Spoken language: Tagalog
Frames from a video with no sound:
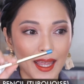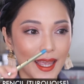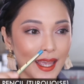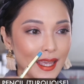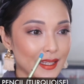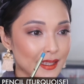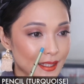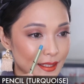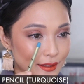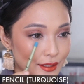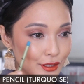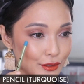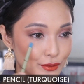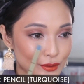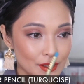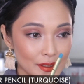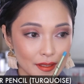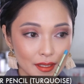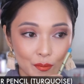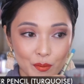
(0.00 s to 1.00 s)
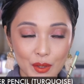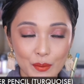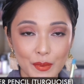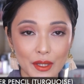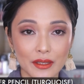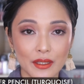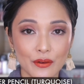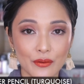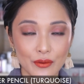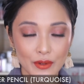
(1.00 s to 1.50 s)
And then dito siya sa may
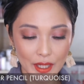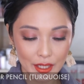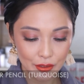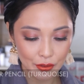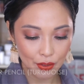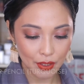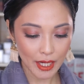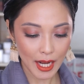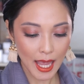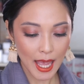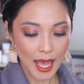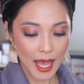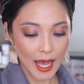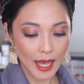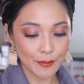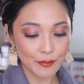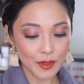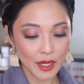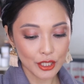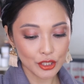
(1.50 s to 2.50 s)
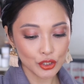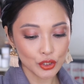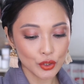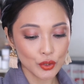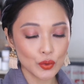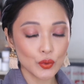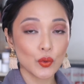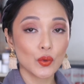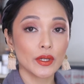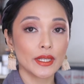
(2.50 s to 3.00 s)
mata ko ngayon. I'm not
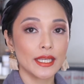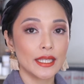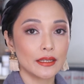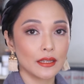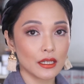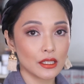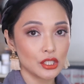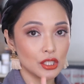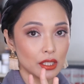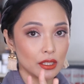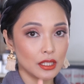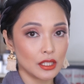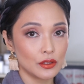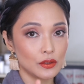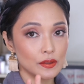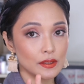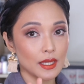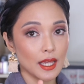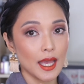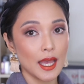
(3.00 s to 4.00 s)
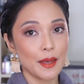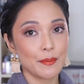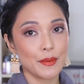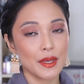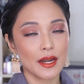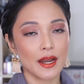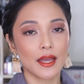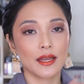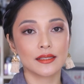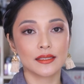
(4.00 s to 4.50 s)
sure kung kita siya dito sa
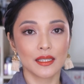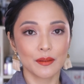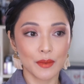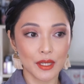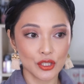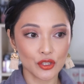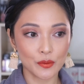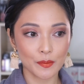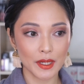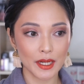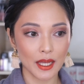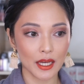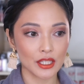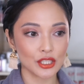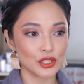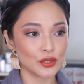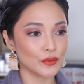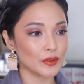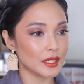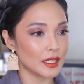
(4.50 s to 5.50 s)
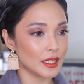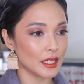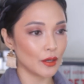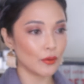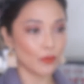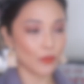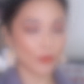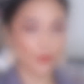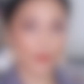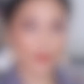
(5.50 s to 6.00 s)
camera kasi medyo malakas yung
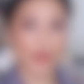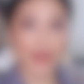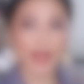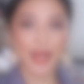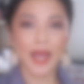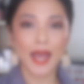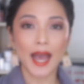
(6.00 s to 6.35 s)
ilaw ko.